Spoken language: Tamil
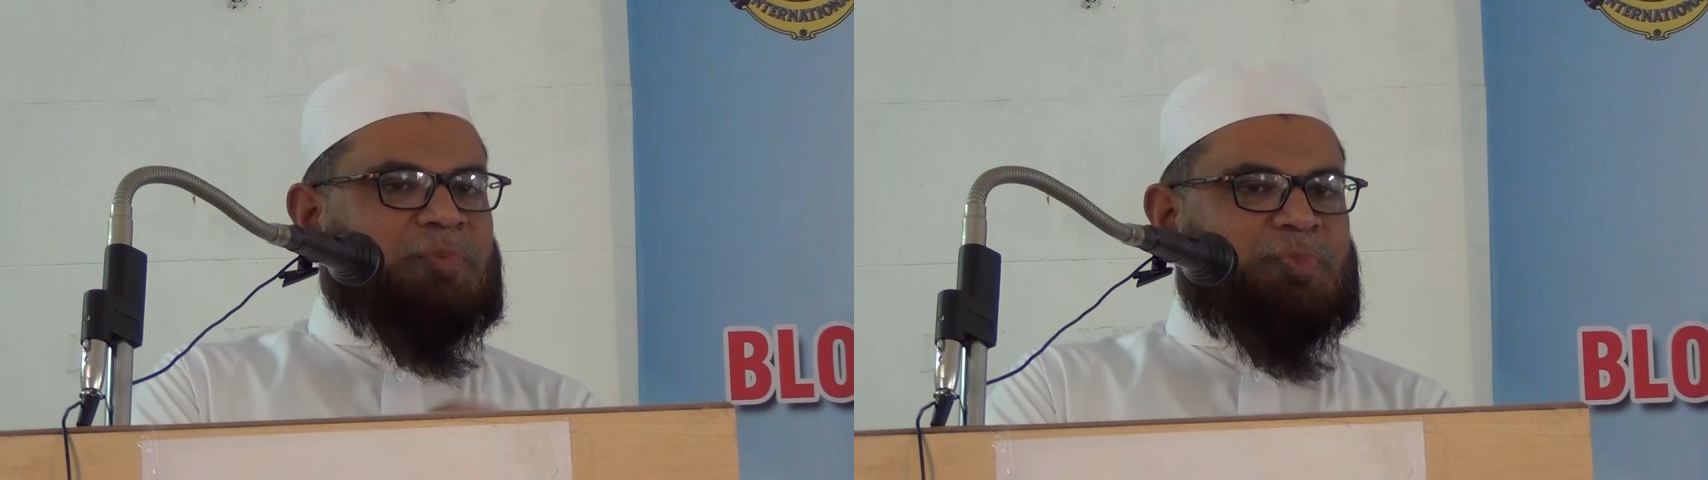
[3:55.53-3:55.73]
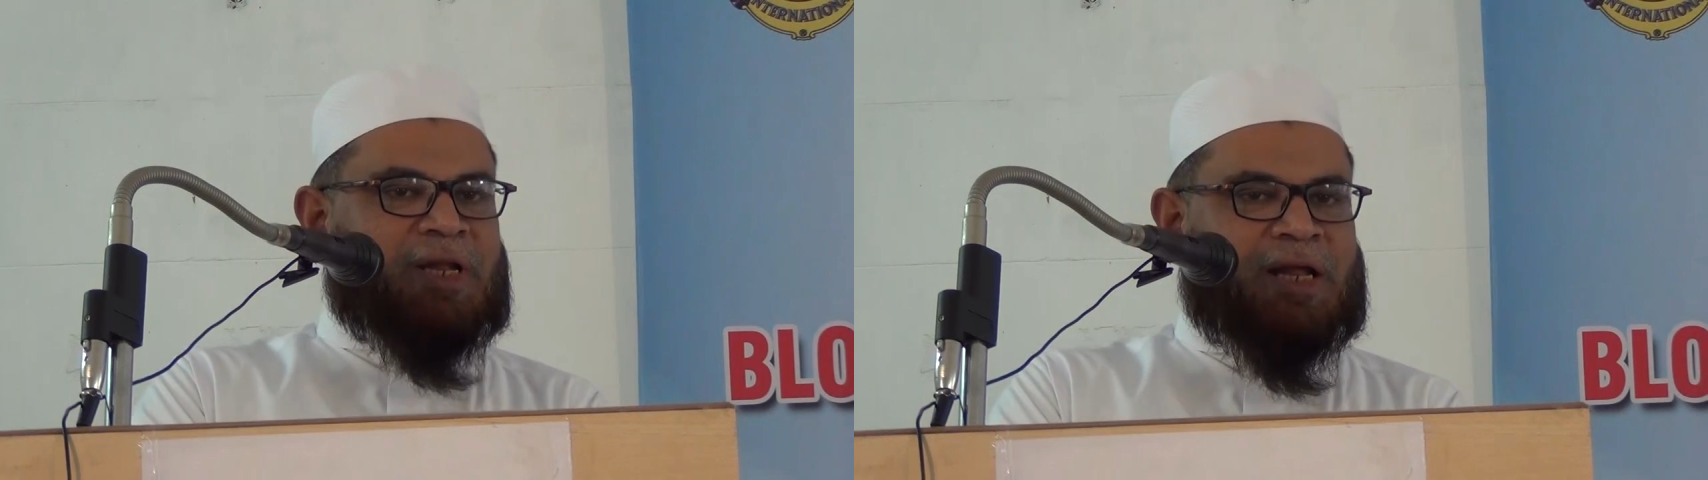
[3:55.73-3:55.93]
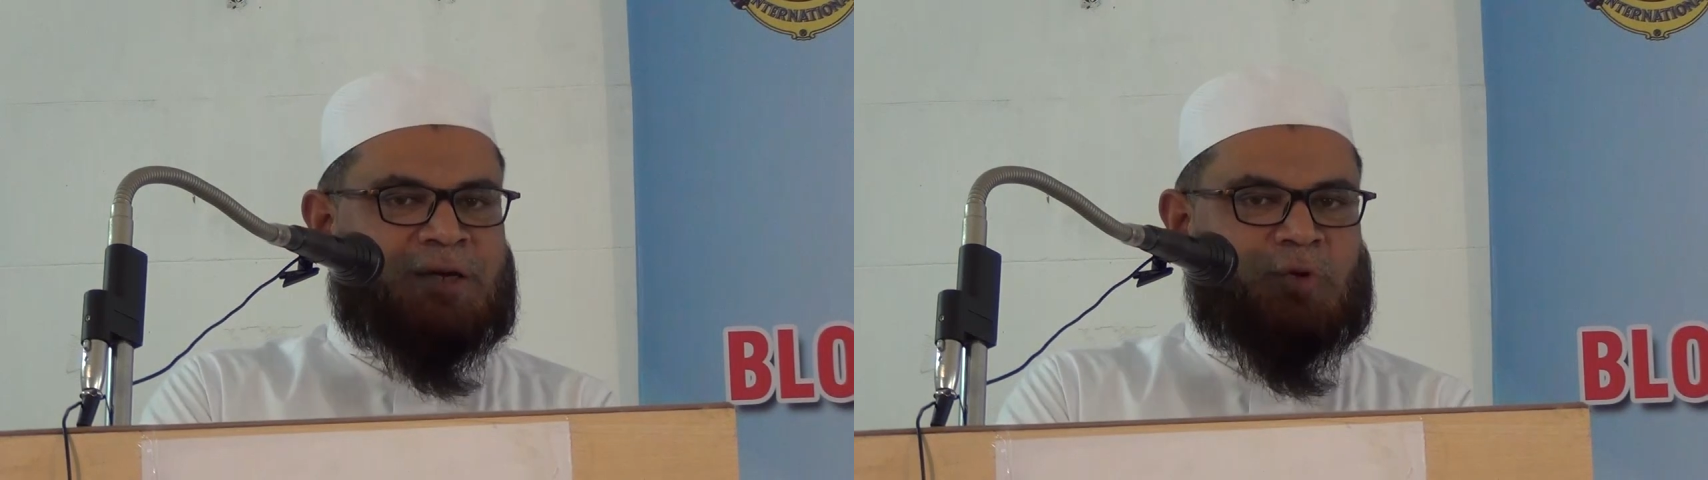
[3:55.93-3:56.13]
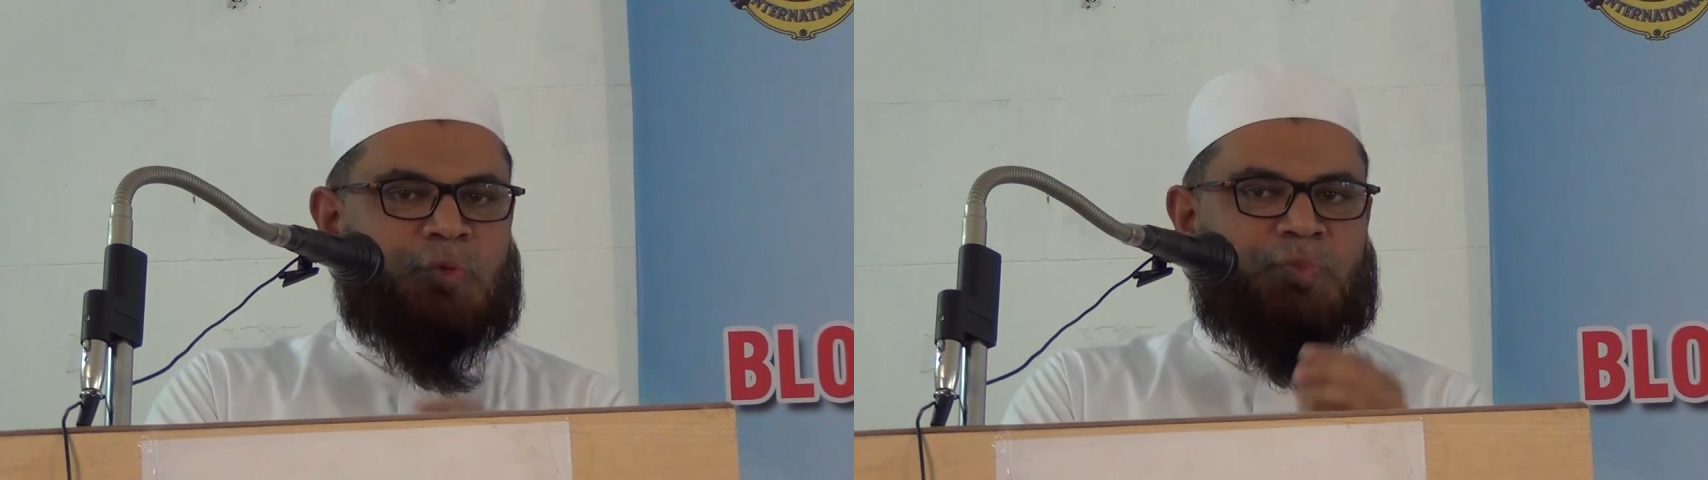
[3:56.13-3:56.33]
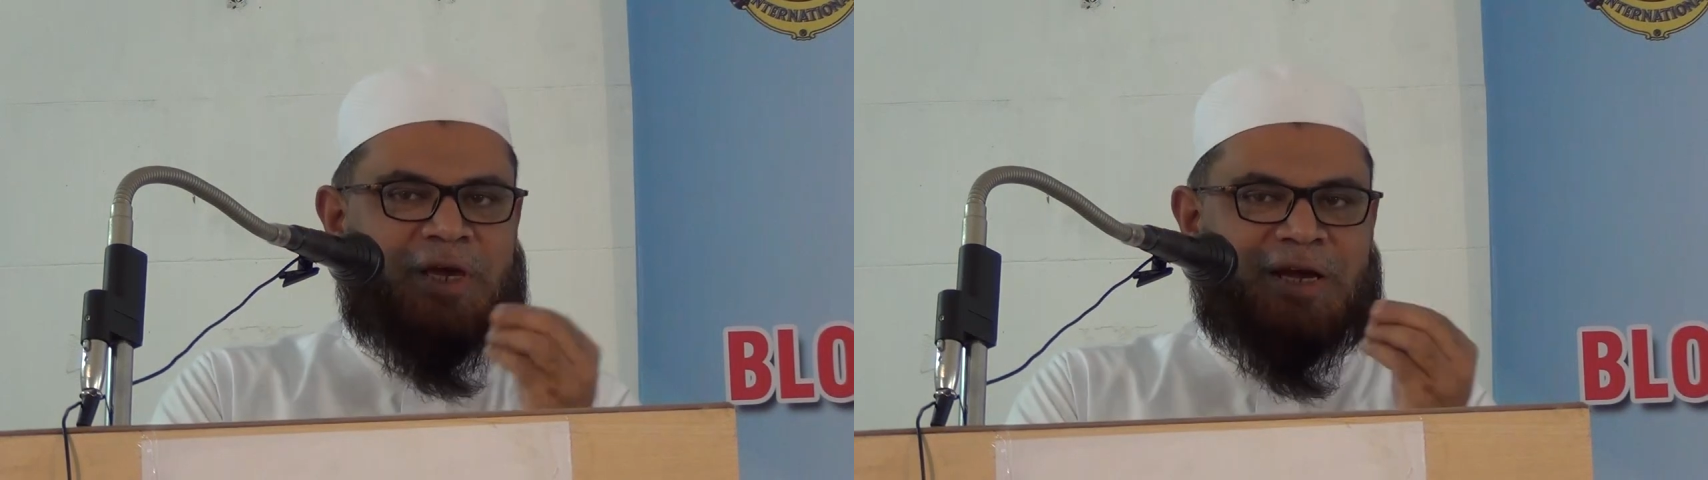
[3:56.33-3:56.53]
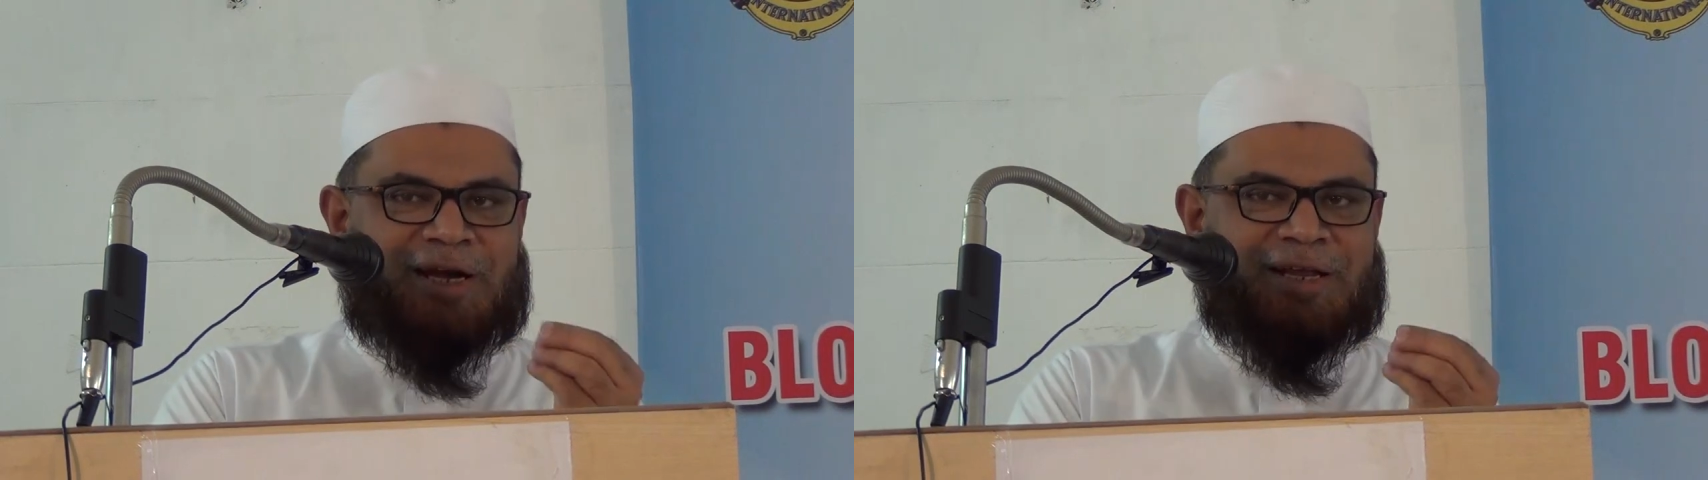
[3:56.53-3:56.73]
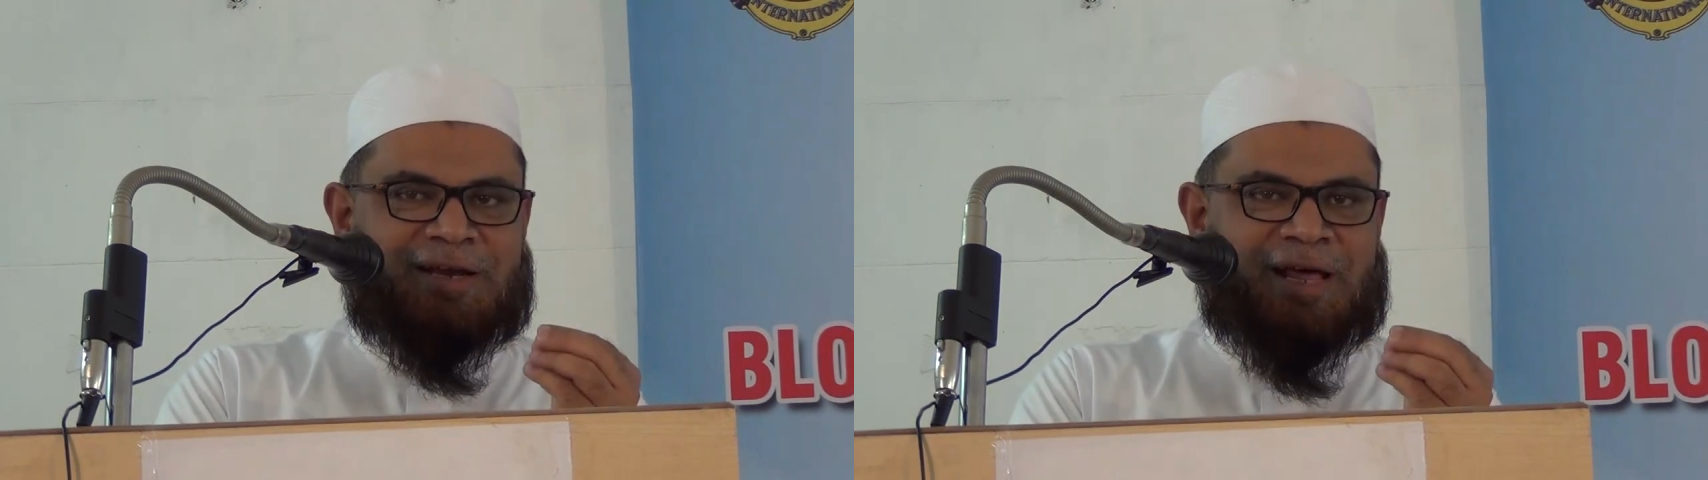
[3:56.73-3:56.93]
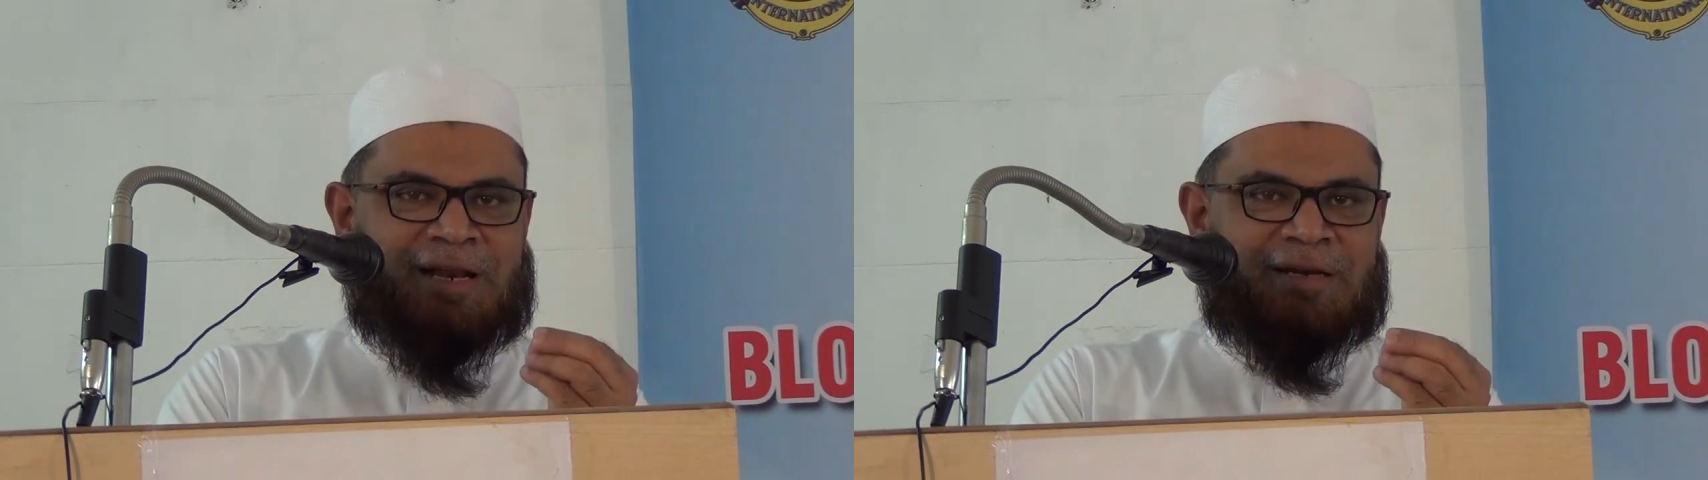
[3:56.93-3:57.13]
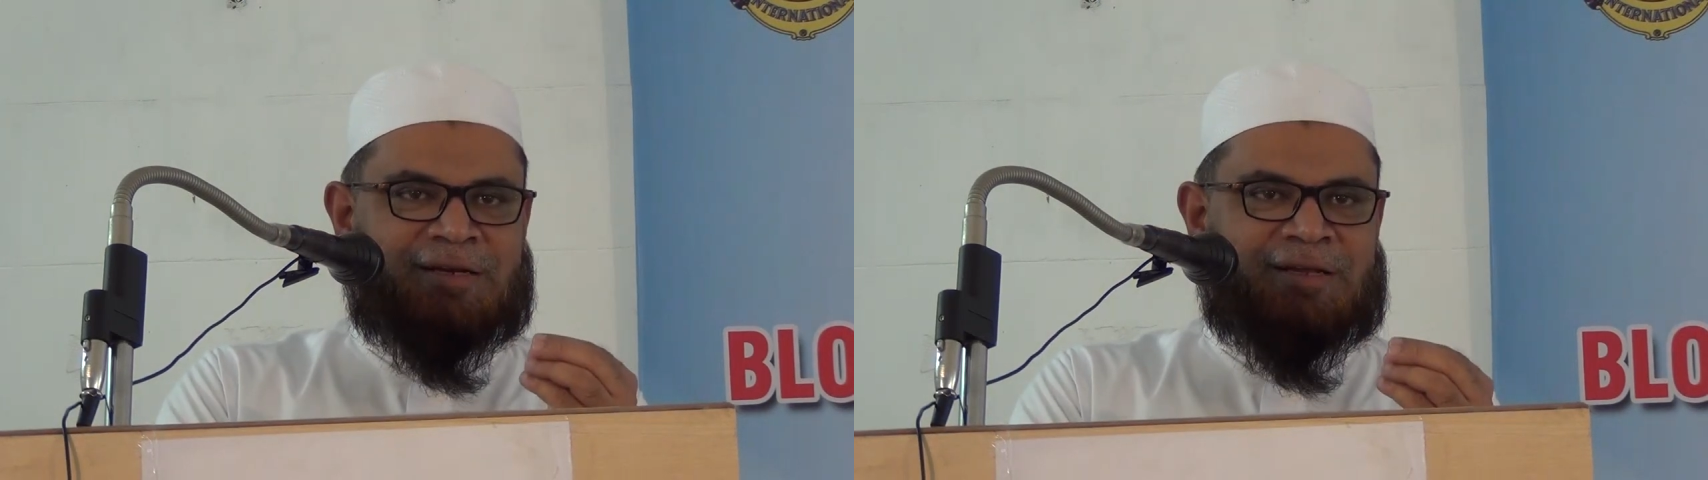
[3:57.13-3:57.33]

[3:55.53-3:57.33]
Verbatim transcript: அனுப்பினான் உம்மிக்கள் என்றால்